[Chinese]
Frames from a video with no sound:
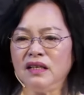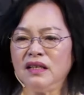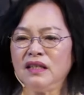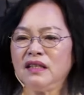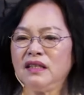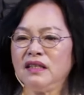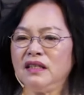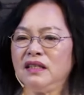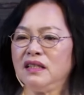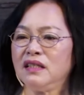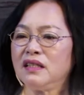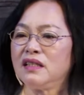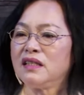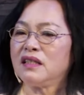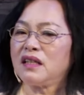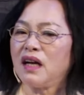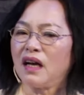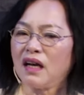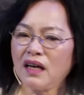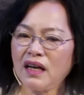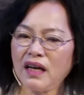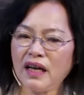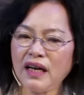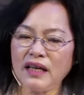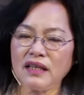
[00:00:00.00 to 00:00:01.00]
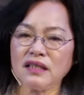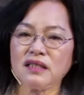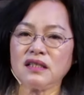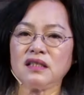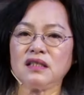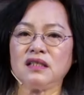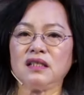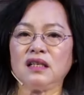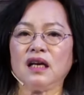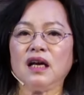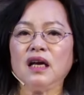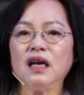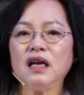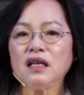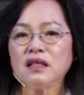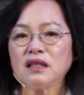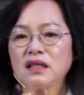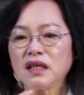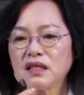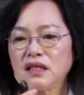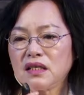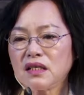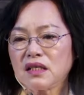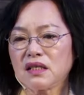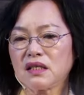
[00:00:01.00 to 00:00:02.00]
你伤害自己，
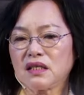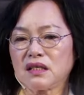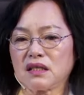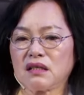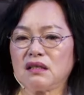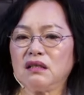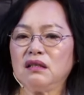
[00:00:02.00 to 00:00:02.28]
但此。